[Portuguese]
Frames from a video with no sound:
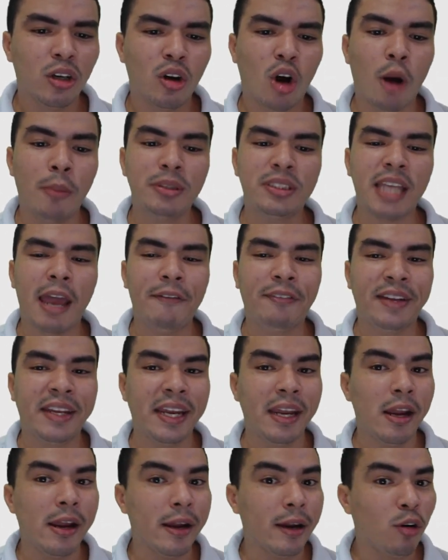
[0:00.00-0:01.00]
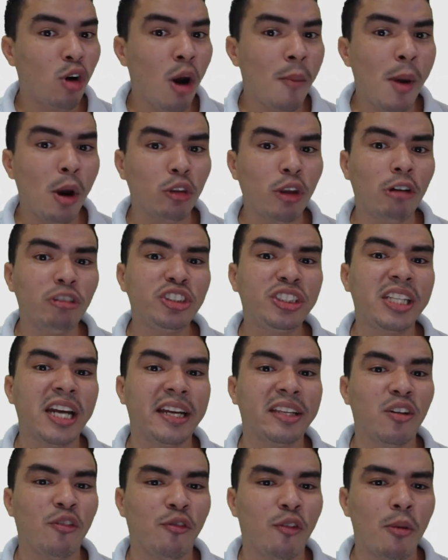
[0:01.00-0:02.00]
Observe que, como eu não tinha
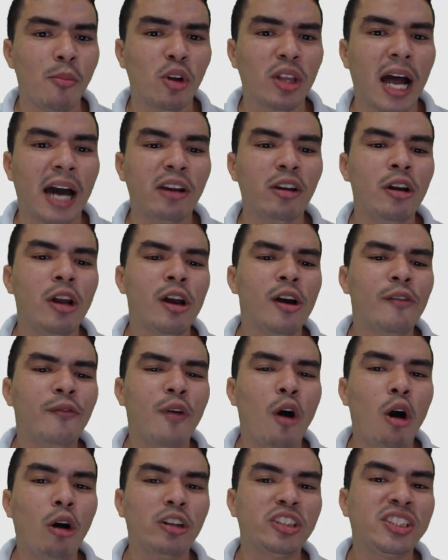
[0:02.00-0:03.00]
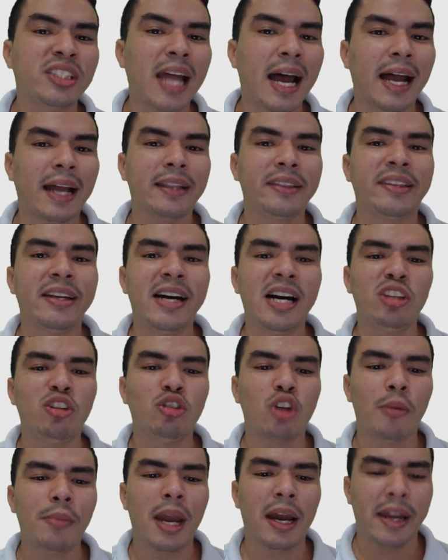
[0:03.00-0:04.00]
ainda o formulário, vou estar dando
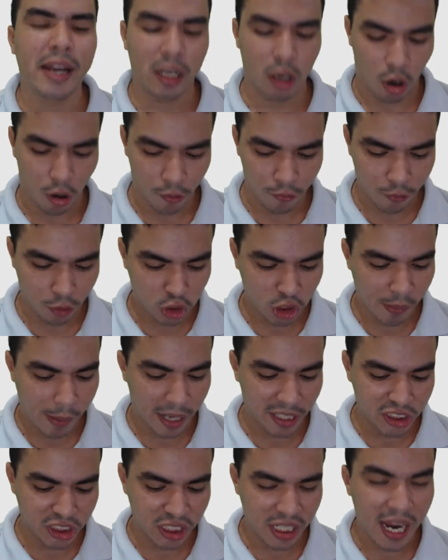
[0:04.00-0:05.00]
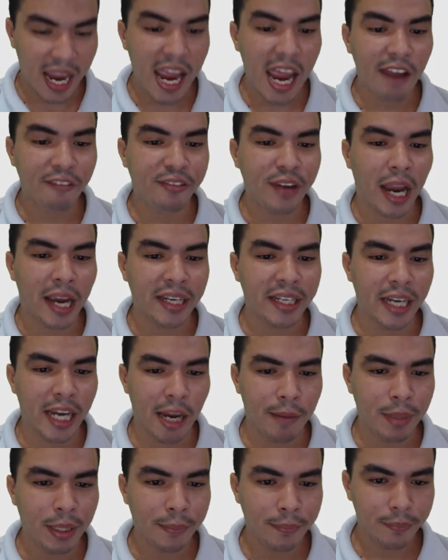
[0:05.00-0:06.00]
nome a ele. Ó. Vou chamar ele de
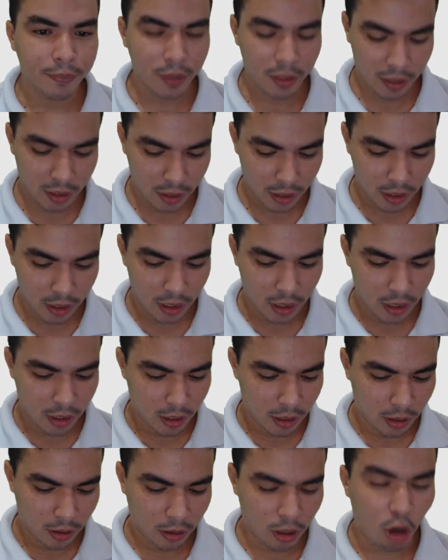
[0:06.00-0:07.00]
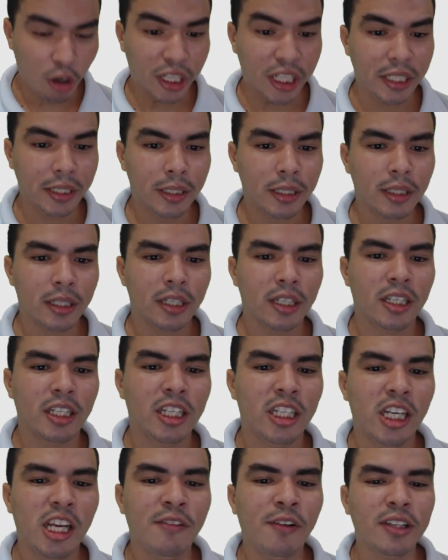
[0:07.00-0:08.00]
FRM Login.
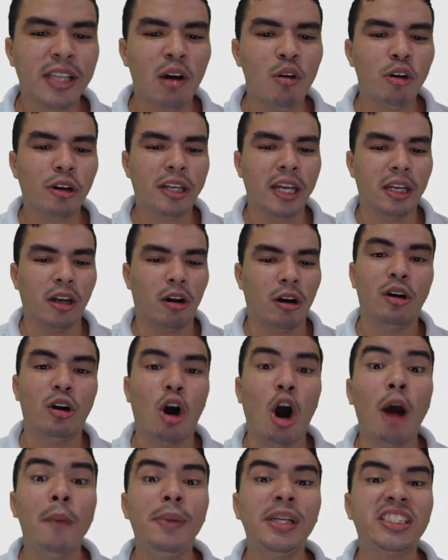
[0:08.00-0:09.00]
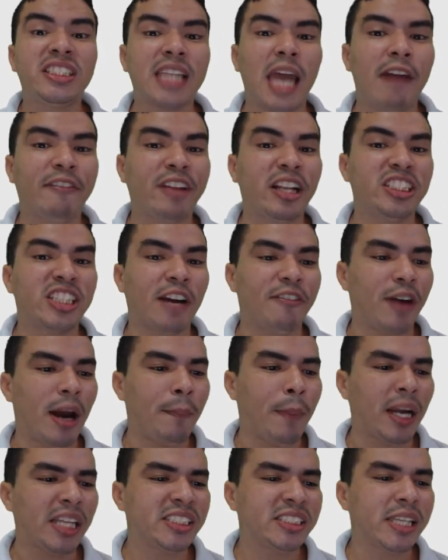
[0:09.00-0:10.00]
E vou dar um OK. Ó. Observe que ele já vai
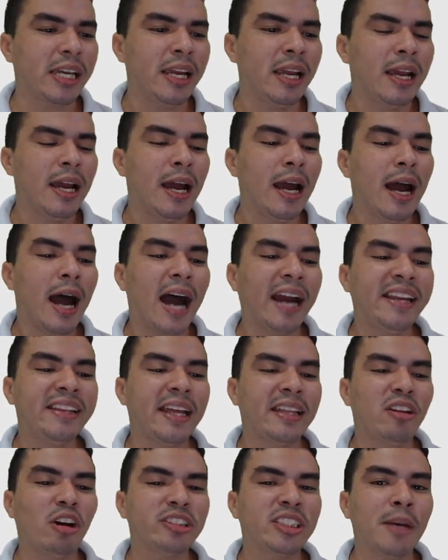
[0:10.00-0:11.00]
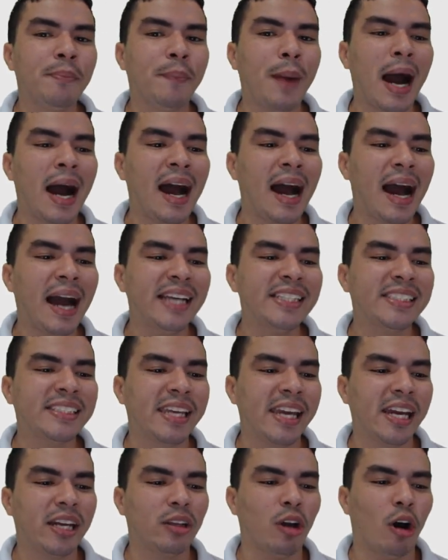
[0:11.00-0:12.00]
aparecer aqui na nossa barra à
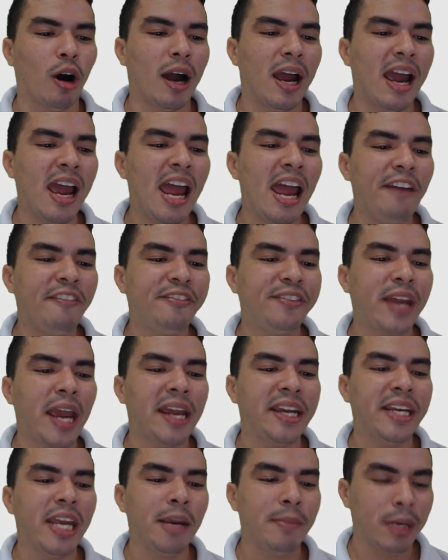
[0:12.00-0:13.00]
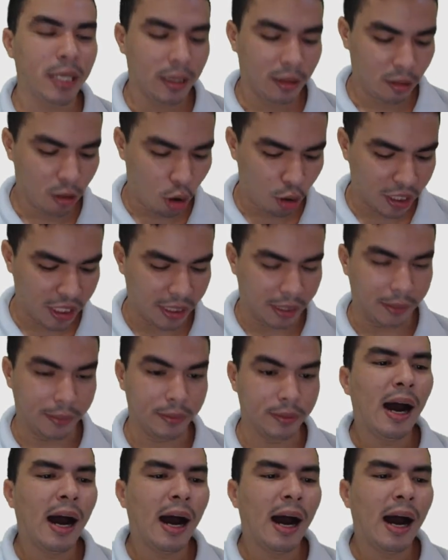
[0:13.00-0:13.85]
esquerda. Ó. FRM Login.